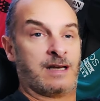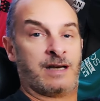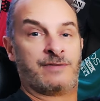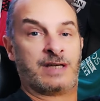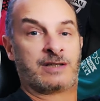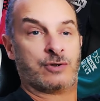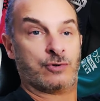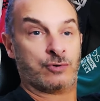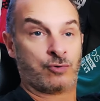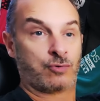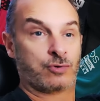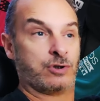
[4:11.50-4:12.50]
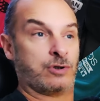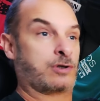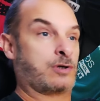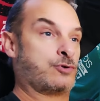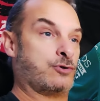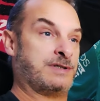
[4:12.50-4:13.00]
Avec donc,
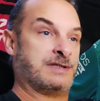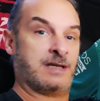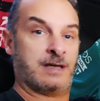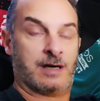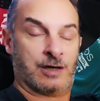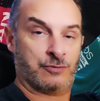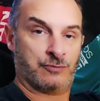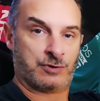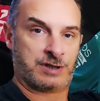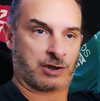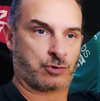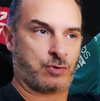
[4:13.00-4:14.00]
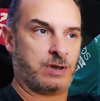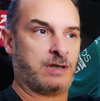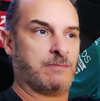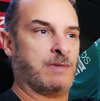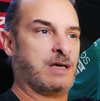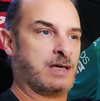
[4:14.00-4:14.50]
comme je le disais, un nouveau
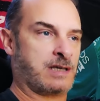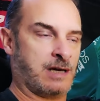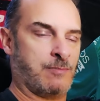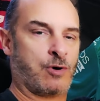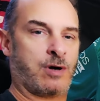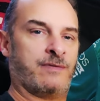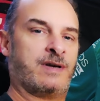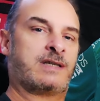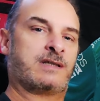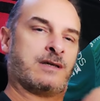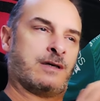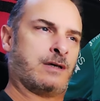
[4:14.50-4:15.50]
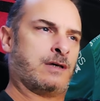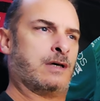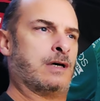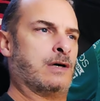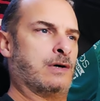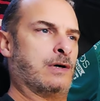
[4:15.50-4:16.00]
circuit, mais également avec
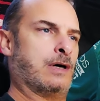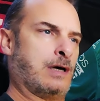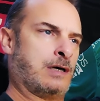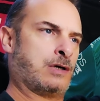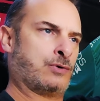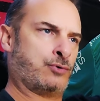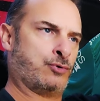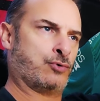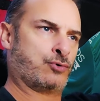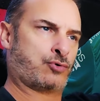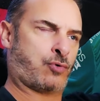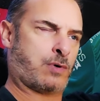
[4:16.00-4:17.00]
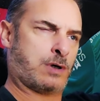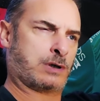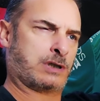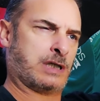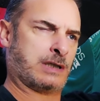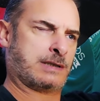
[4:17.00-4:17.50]
1, 2,
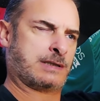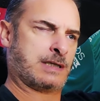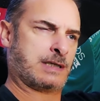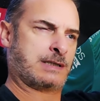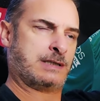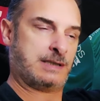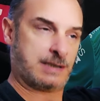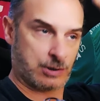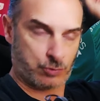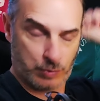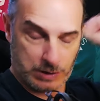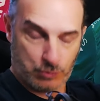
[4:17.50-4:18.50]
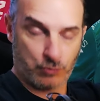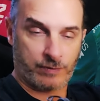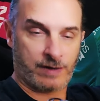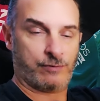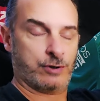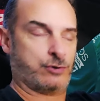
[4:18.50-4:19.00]
3, 4, 5, 6, 7, 8
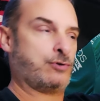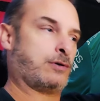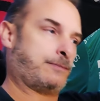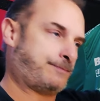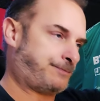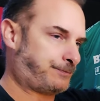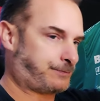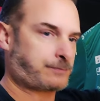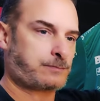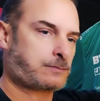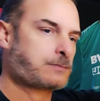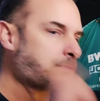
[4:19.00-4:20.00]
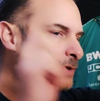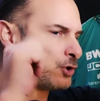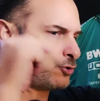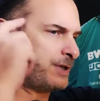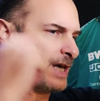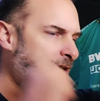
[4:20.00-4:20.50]
nouvelles voitures.
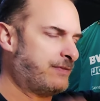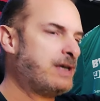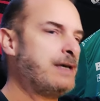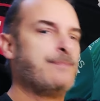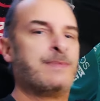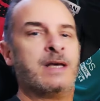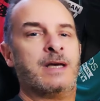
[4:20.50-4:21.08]
Je vais y arriver.